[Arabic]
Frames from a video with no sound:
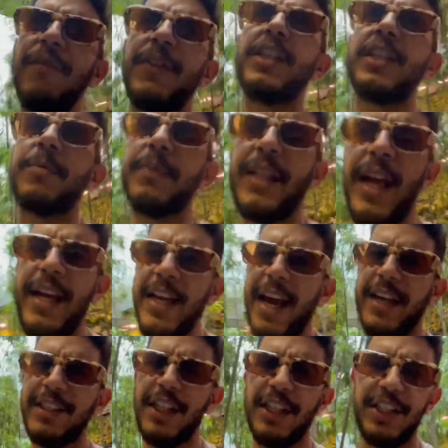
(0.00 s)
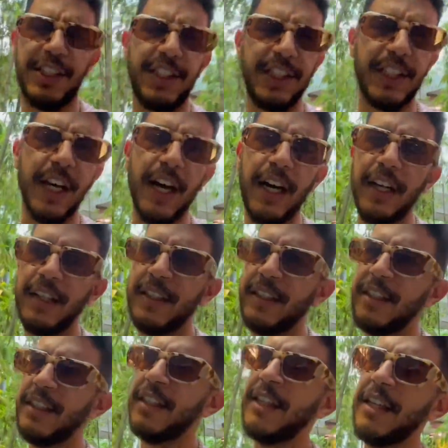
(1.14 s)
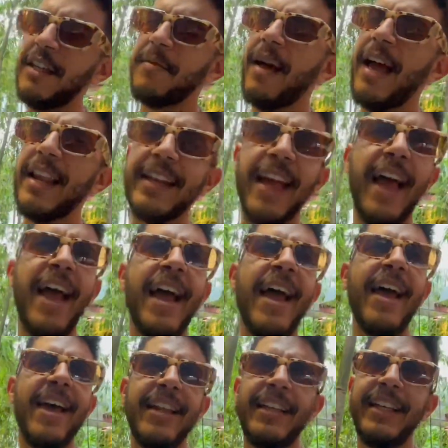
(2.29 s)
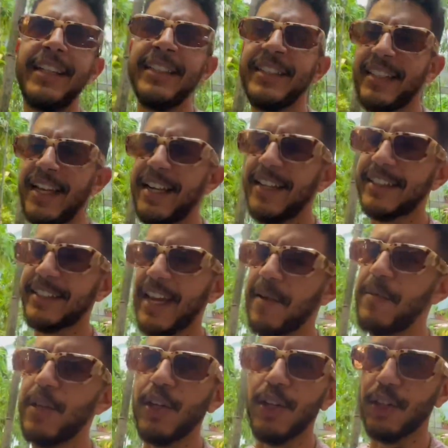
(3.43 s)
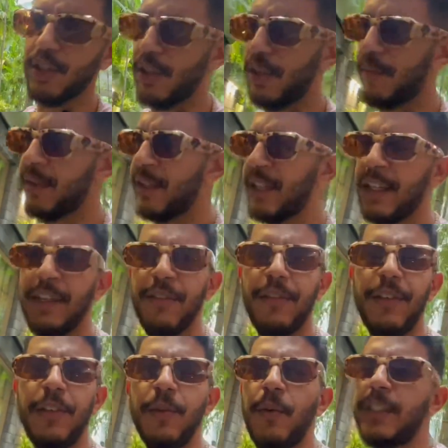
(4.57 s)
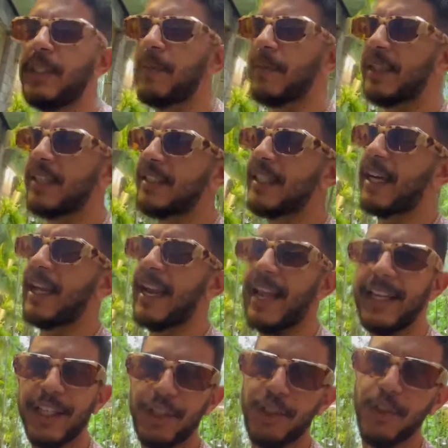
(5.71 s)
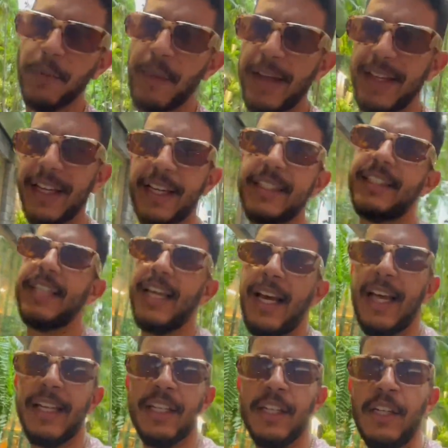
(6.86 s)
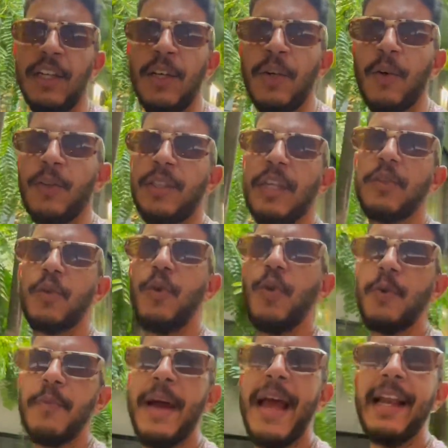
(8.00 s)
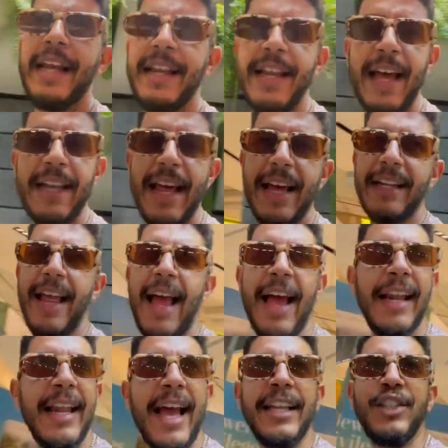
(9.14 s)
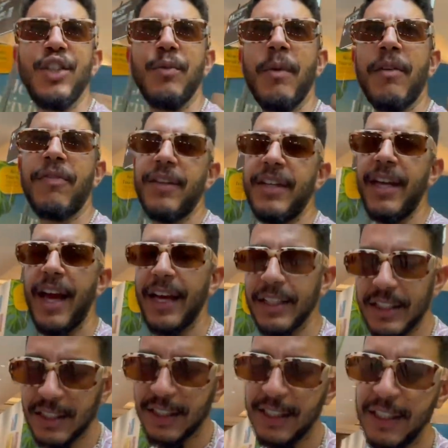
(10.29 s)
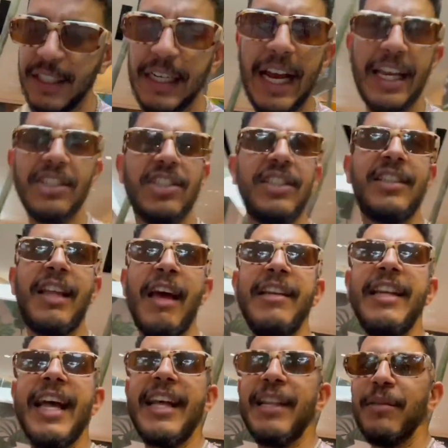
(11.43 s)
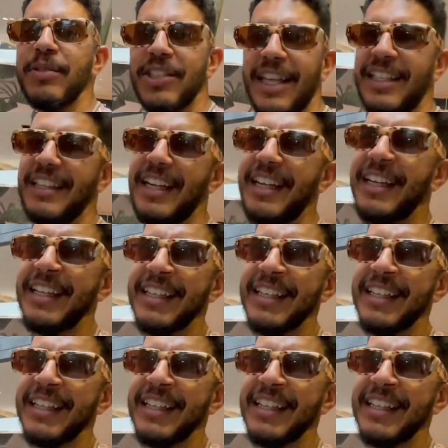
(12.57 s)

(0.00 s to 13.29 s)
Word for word: فاش تبدا اي حاجه جديده بحال كاع الانسانات كاملهم في الاول تيبقى تيخر عليك الدميخ ديالك وتتقول مالي انا على هاد الحاله هادي وما فياش اش داني لهاد المشط هذا